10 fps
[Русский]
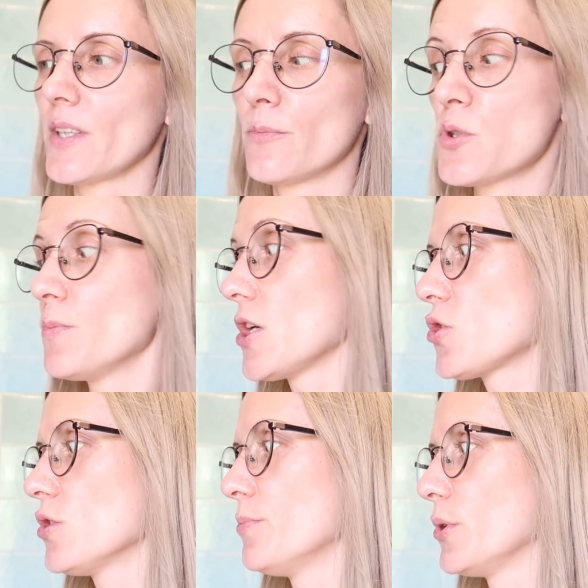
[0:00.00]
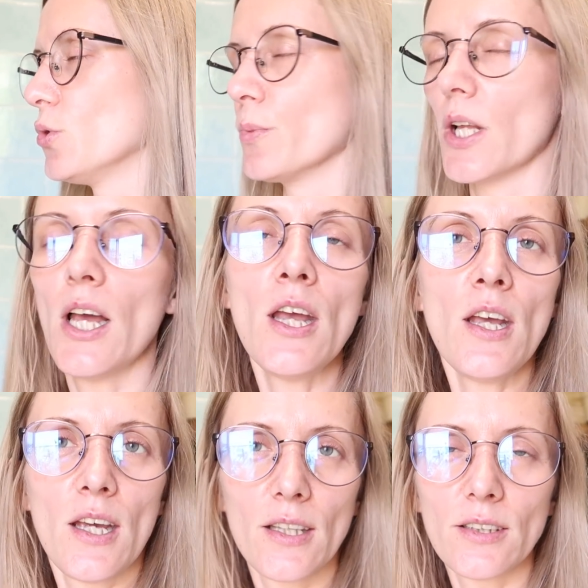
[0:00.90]
В общем, я еще не придумала.
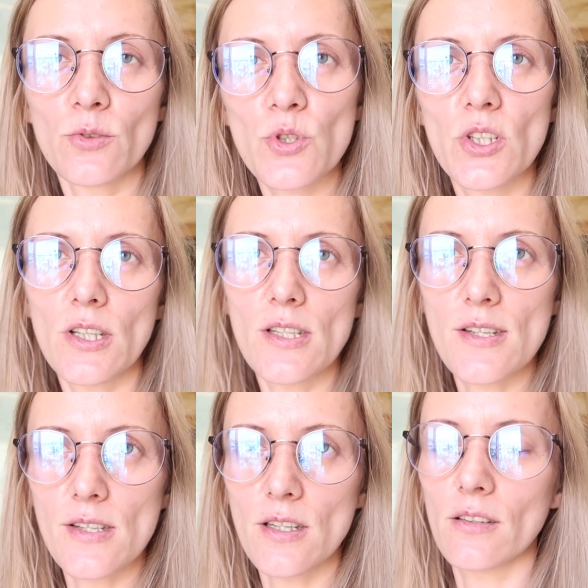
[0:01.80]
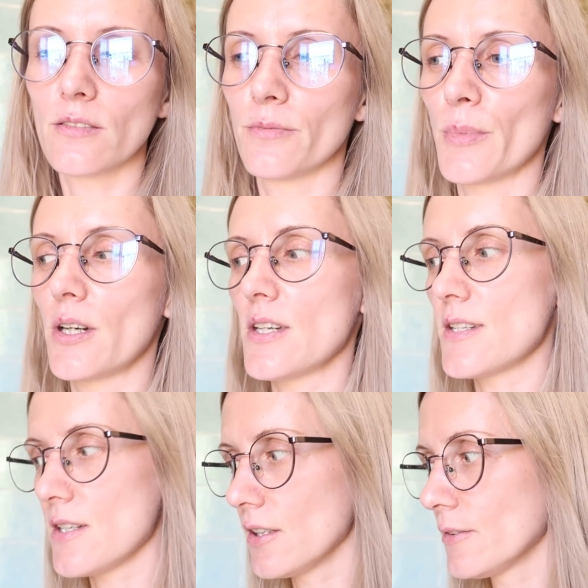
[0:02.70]
Это нужно идти в
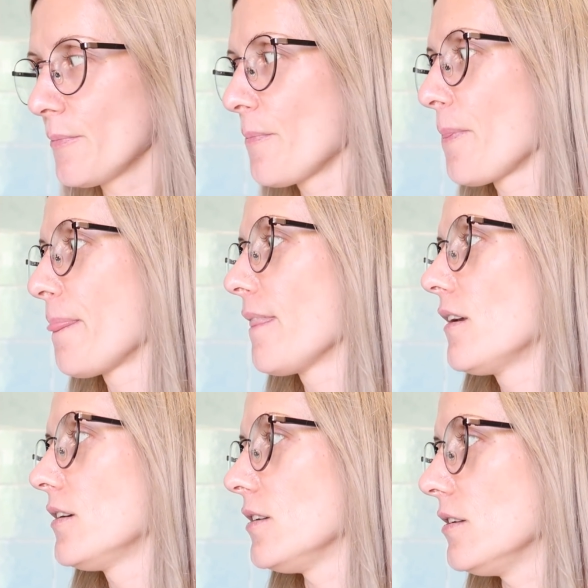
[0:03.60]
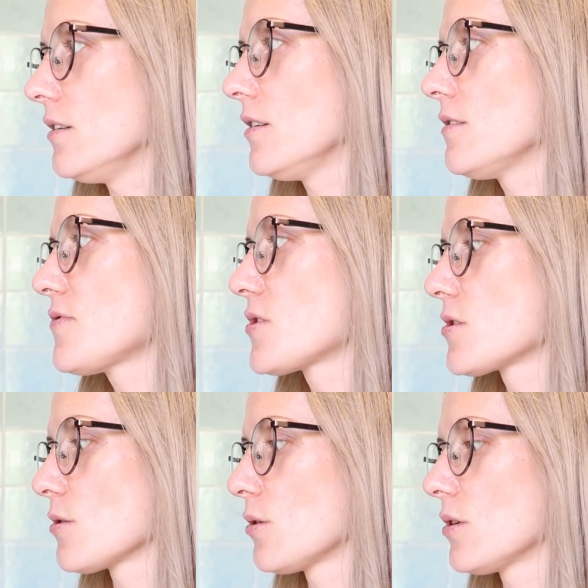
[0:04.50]
магазин и
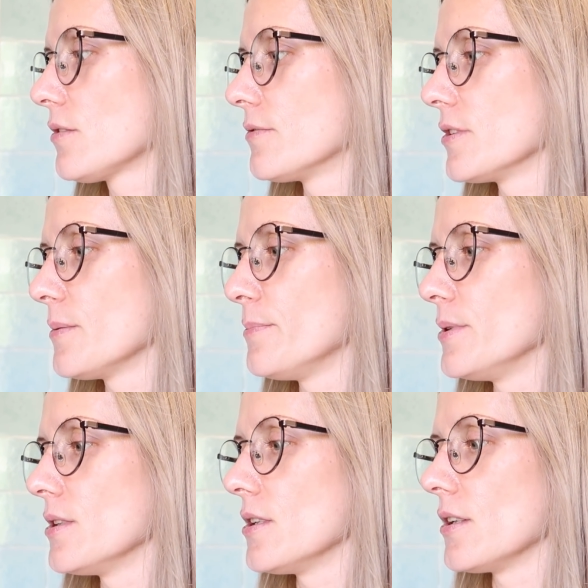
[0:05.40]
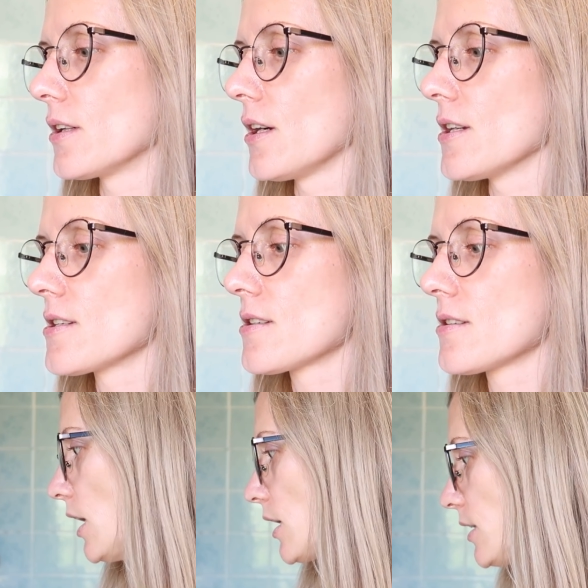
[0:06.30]
все выбирать.
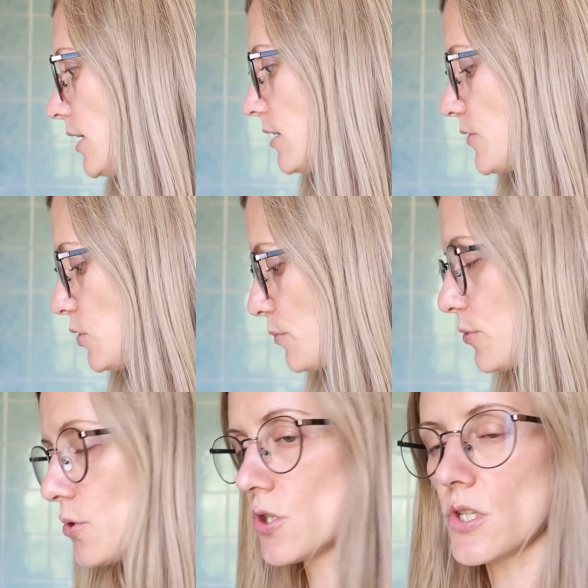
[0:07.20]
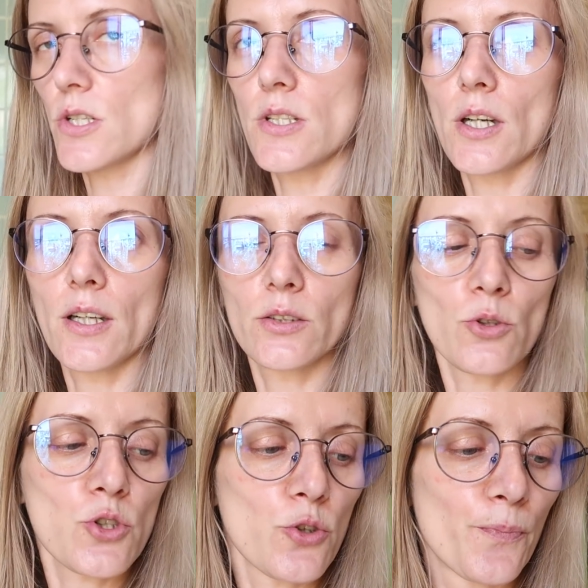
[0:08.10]
Так, ладно, все, буду чистить я
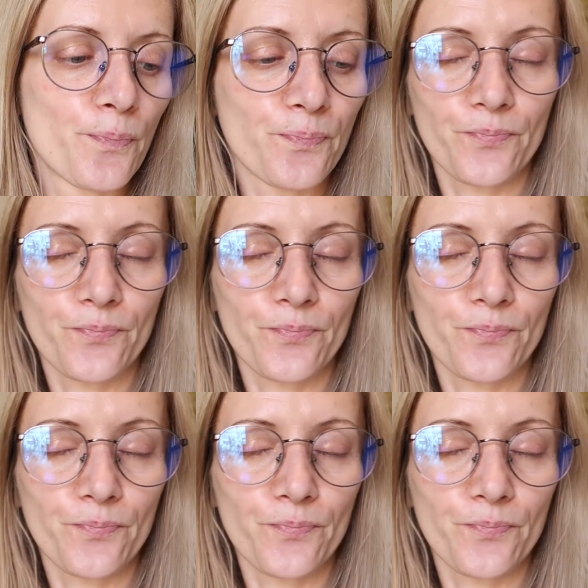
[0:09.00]
картошку.